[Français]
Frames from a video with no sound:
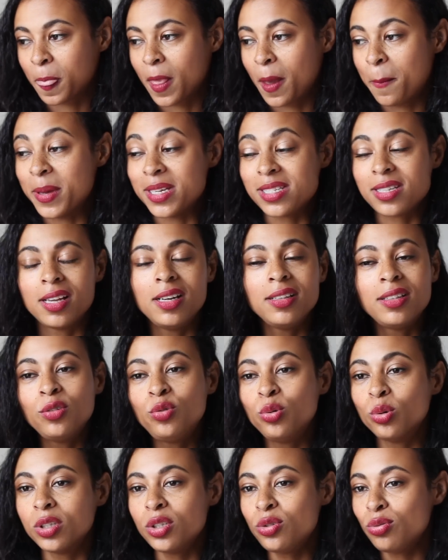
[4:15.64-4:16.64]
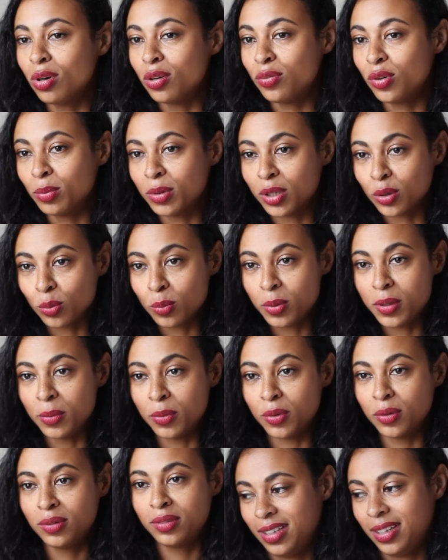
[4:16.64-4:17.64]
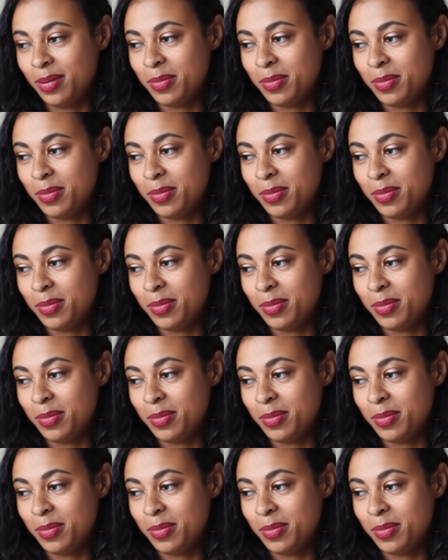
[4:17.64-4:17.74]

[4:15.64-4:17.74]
parce qu'elle était tournée sous la forme d'un compliment.